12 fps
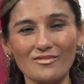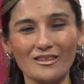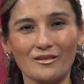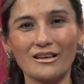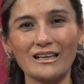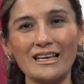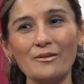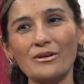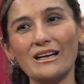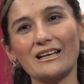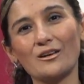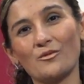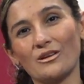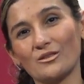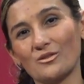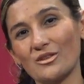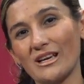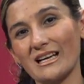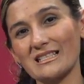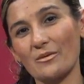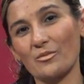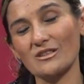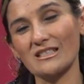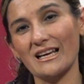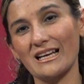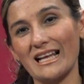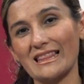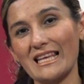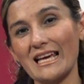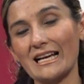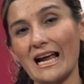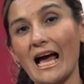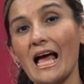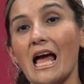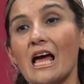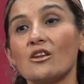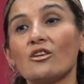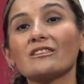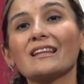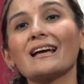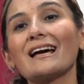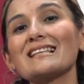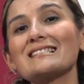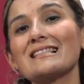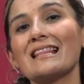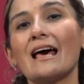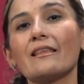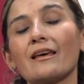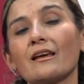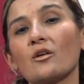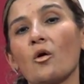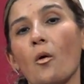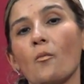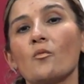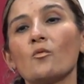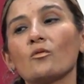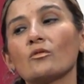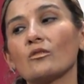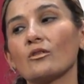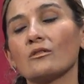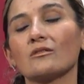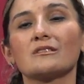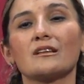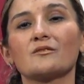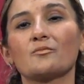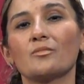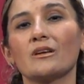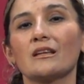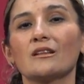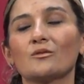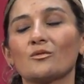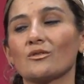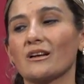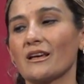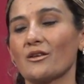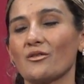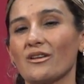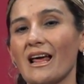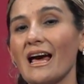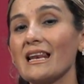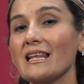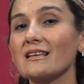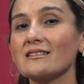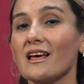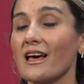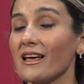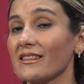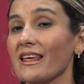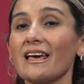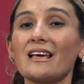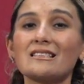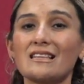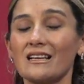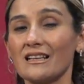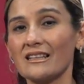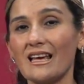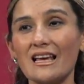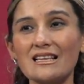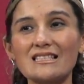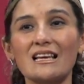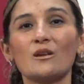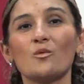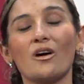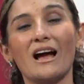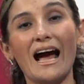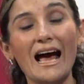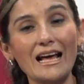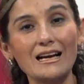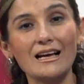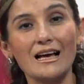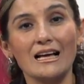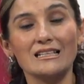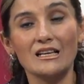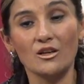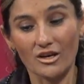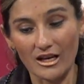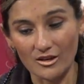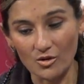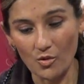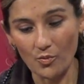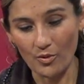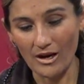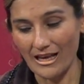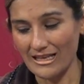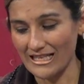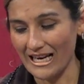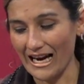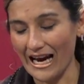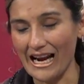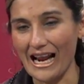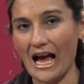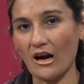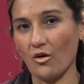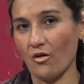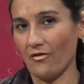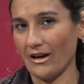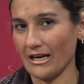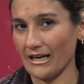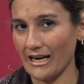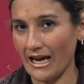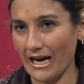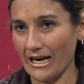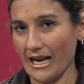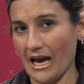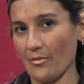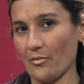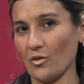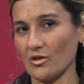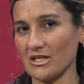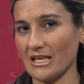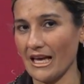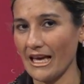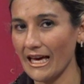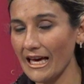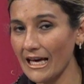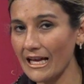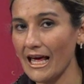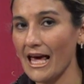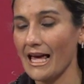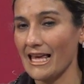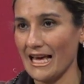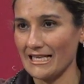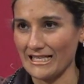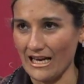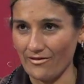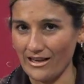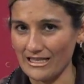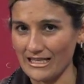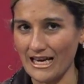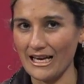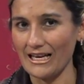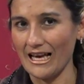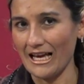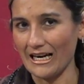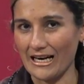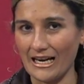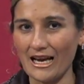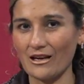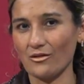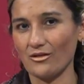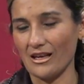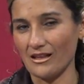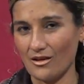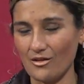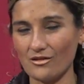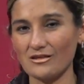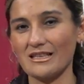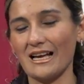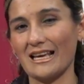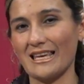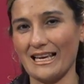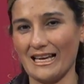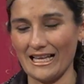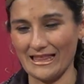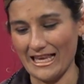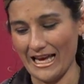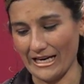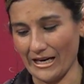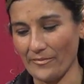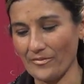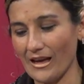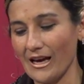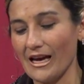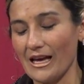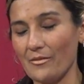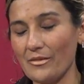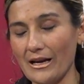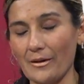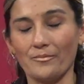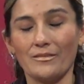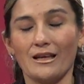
¿Para qué? Para que cuando tú llegues a poseer la tierra no tengas nada en común con los espíritus regionales de ese, de ese lugar, sino que tú puedas llegar a gobernar, a poseer y a establecer el reino de Dios aquí en la tierra. Y mira,